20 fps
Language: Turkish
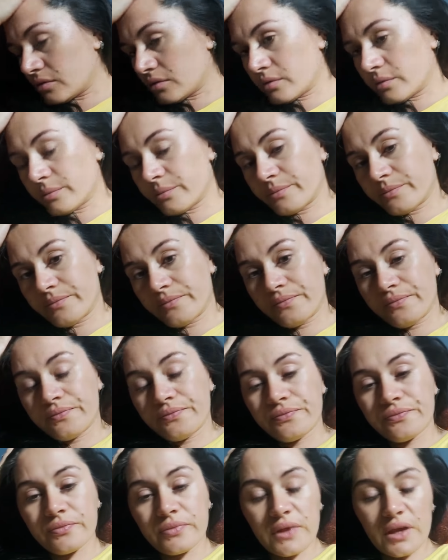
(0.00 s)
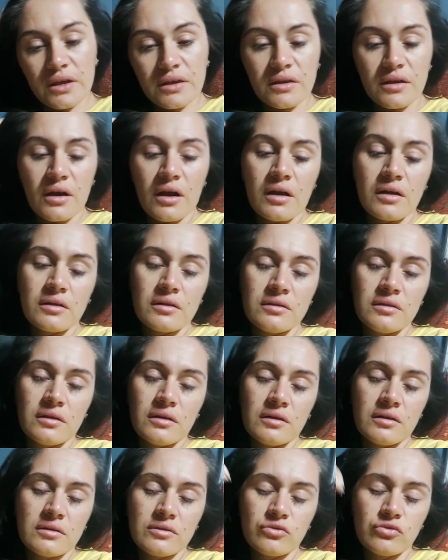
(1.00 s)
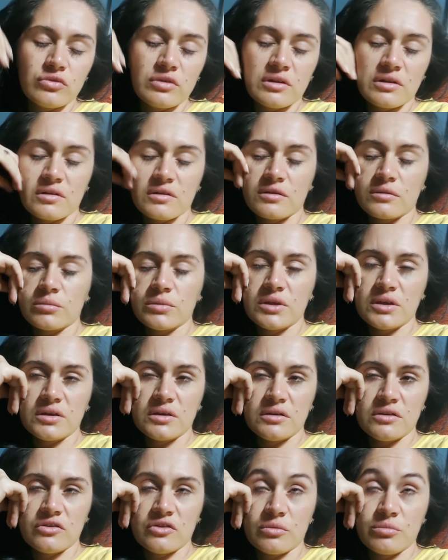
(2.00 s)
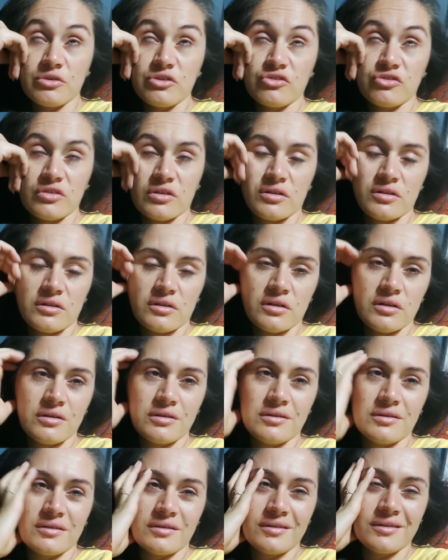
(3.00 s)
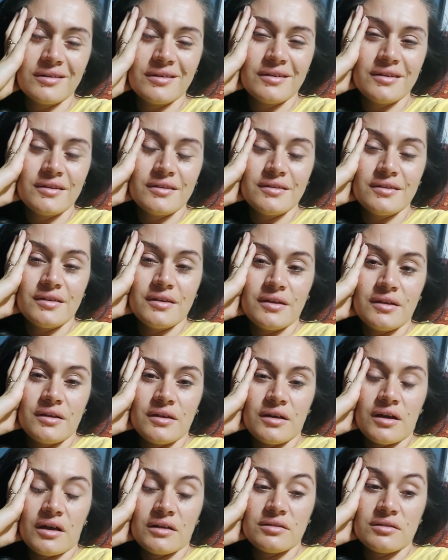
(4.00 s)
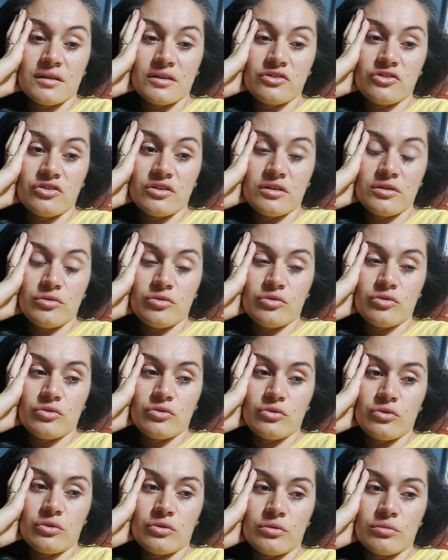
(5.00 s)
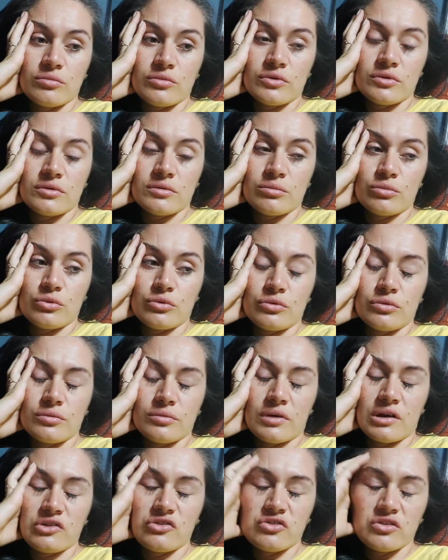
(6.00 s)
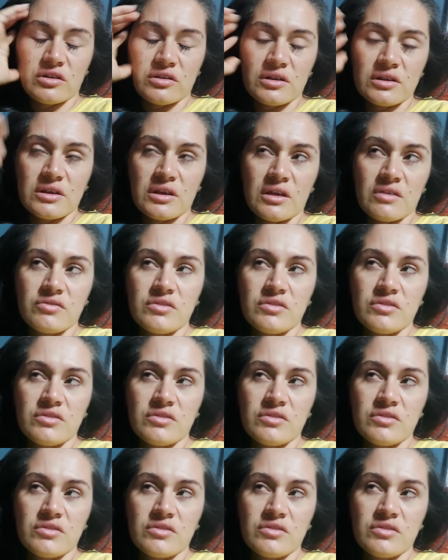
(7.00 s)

yarına da şu terasımı yıkayacağım inşallah. Hatta şeyi düşünüyorum. E, bu aşağıdaki evde kullandığım